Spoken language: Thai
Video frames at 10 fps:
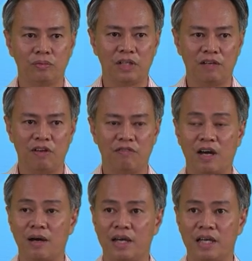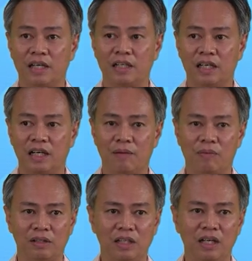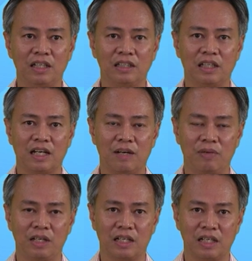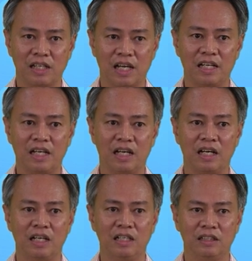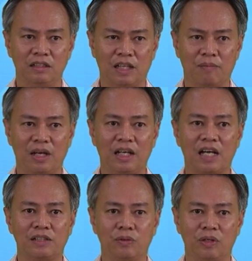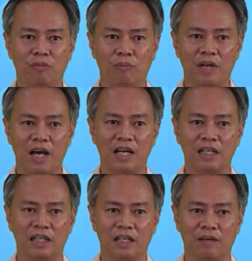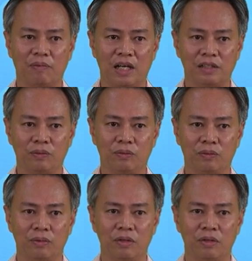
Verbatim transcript: ใช้ไฟฟ้าเองนะครับ แล้เหลือจากการผลิตและใช้เนี่ยจะสามารถขายสู่ระบบได้นะครับ ขายสู่